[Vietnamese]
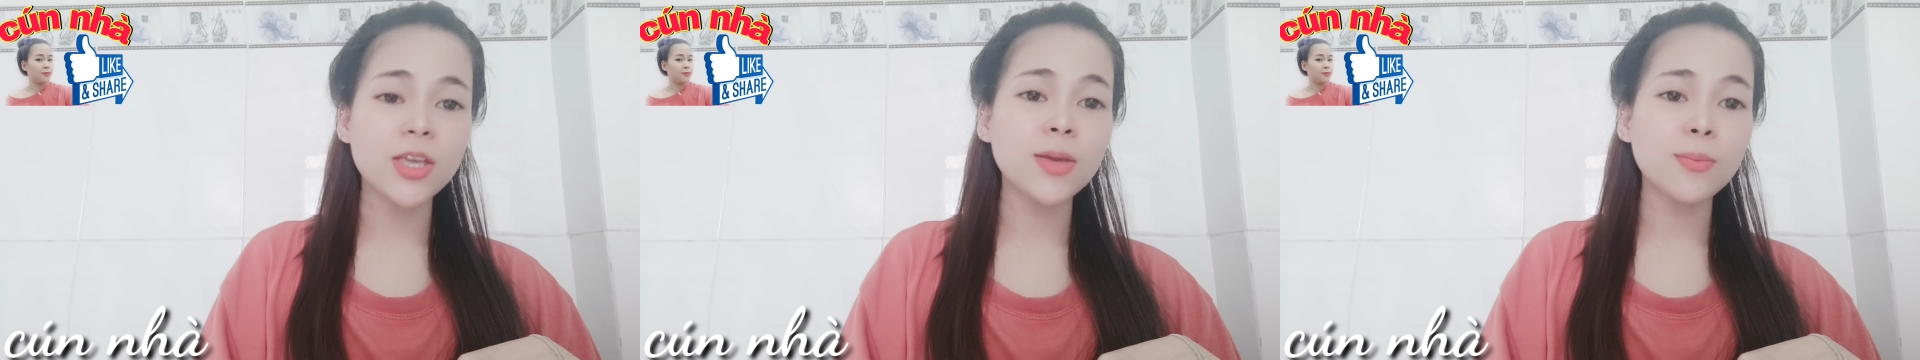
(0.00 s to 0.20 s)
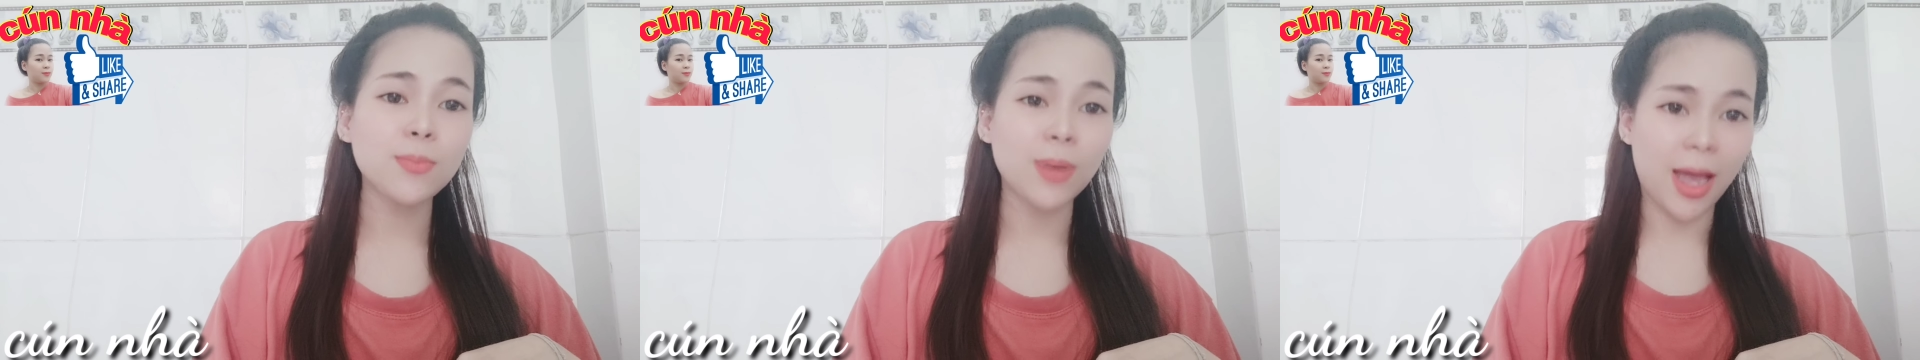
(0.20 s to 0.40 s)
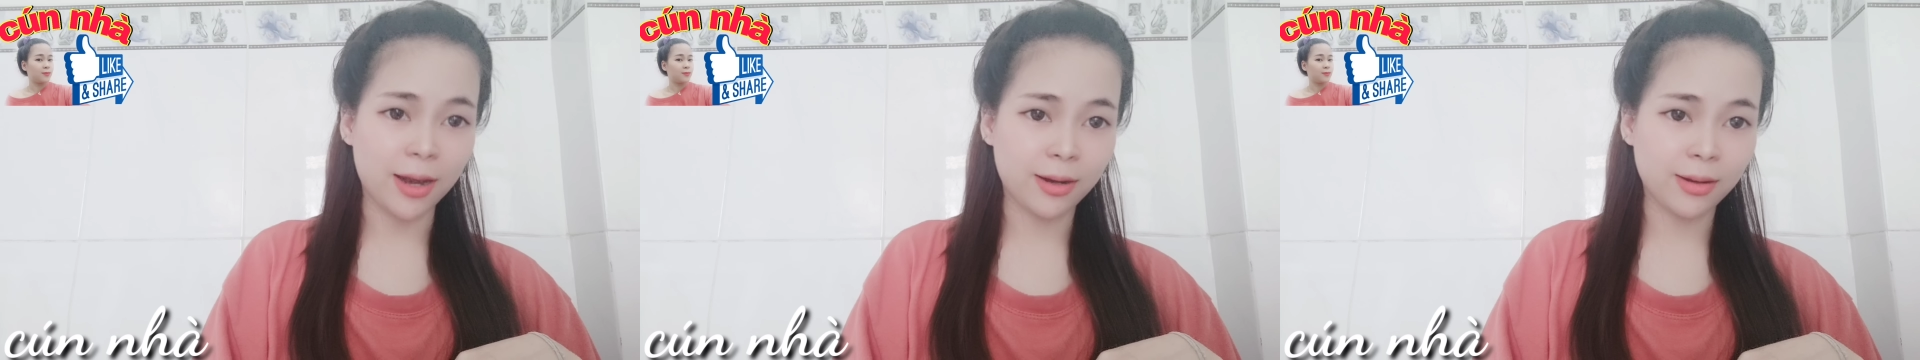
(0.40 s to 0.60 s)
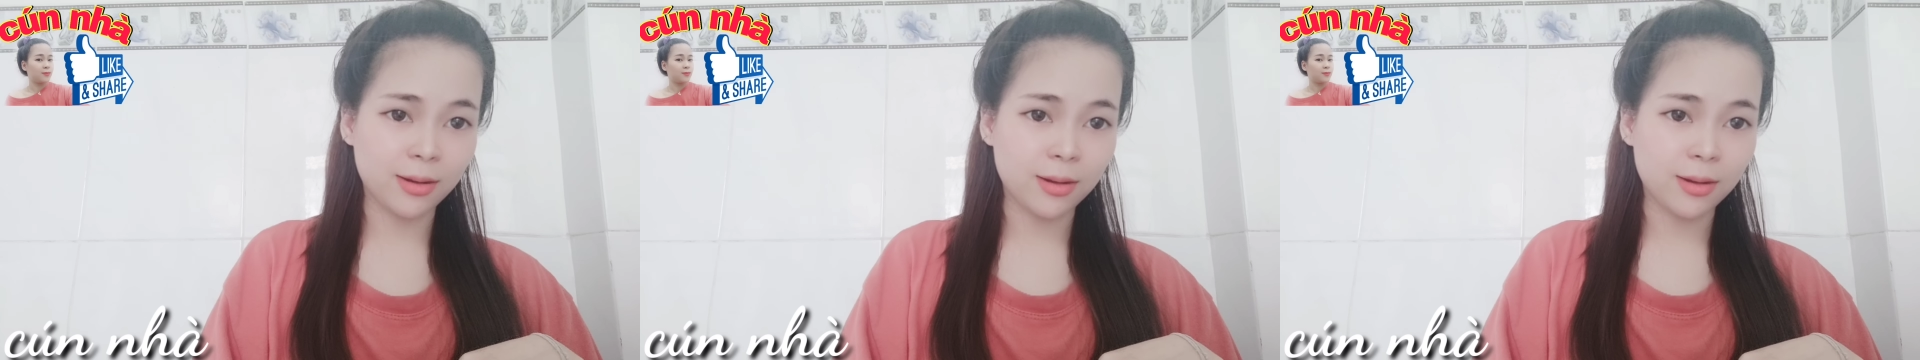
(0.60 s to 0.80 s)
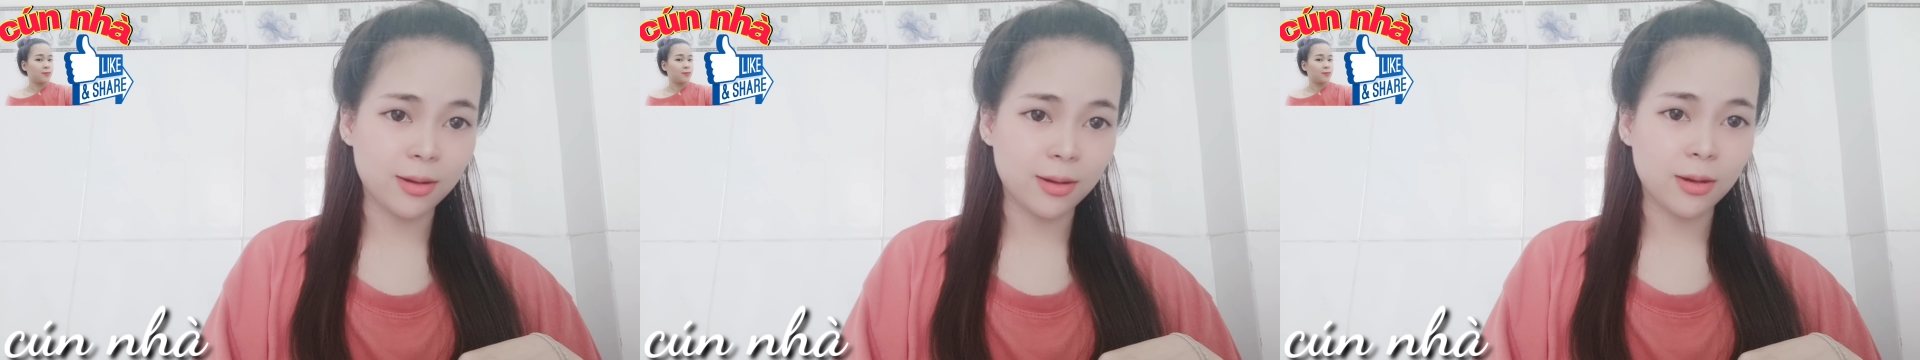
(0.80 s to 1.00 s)
chuyện này
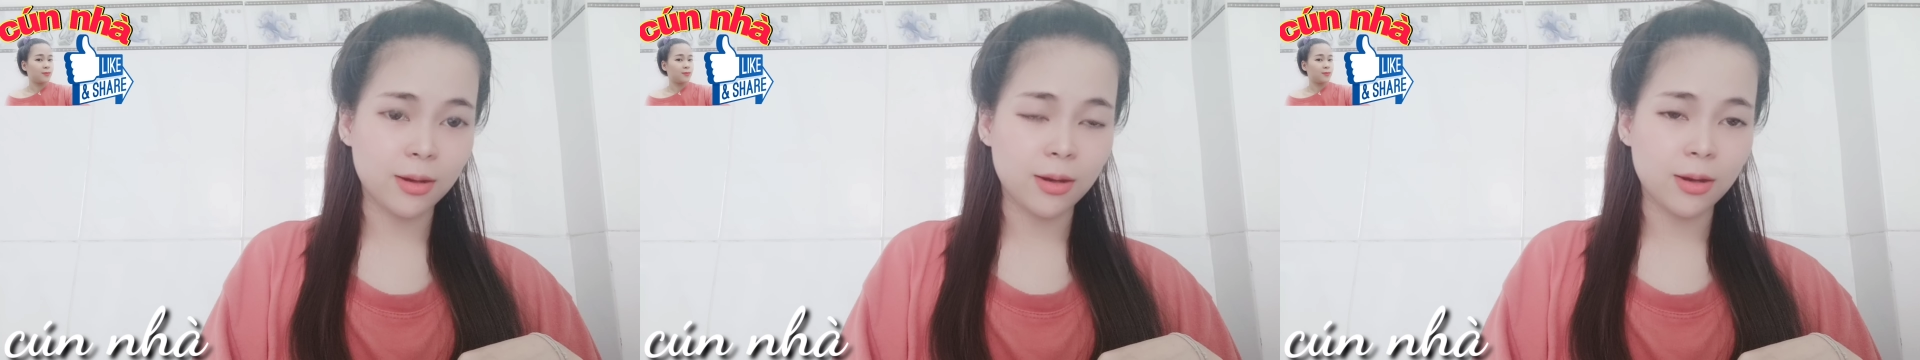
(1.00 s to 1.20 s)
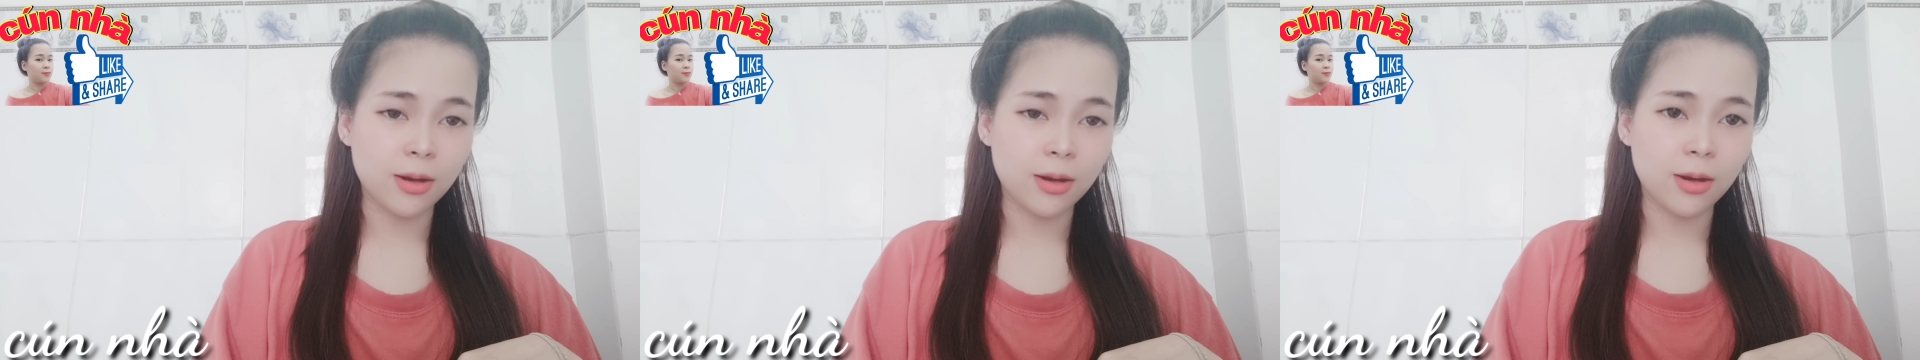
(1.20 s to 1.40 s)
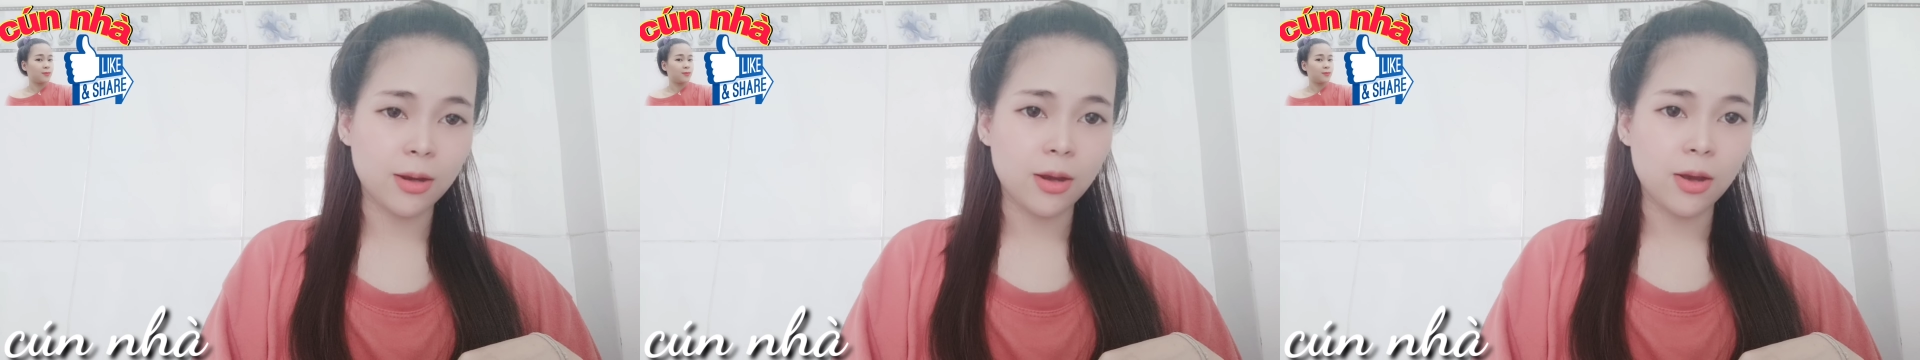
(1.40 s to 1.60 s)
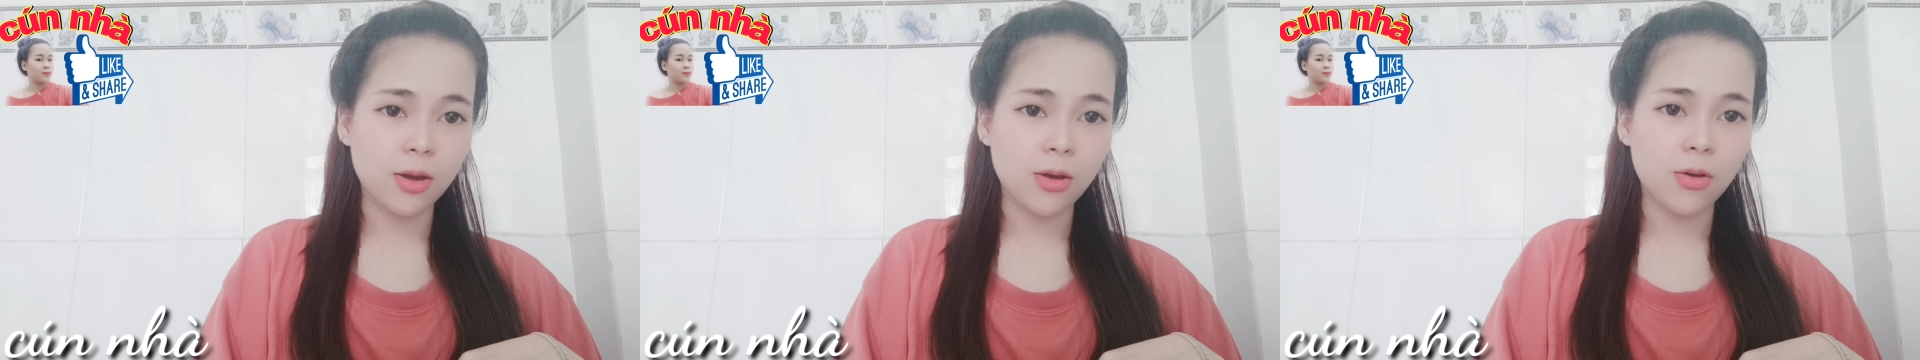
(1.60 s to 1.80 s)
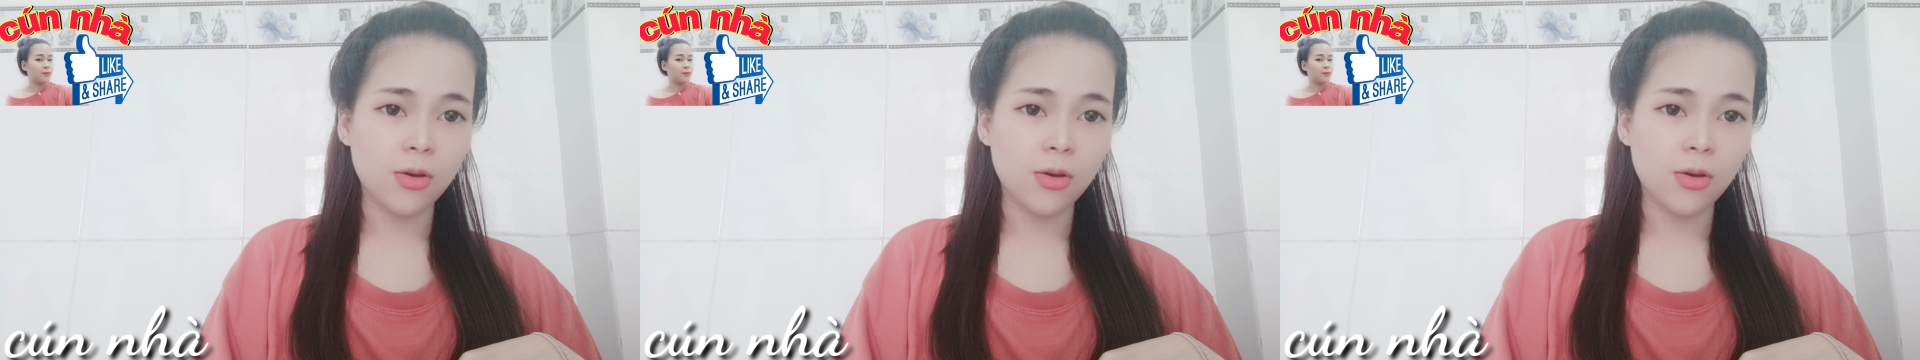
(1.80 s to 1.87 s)
nó bắt nguồn từ đâu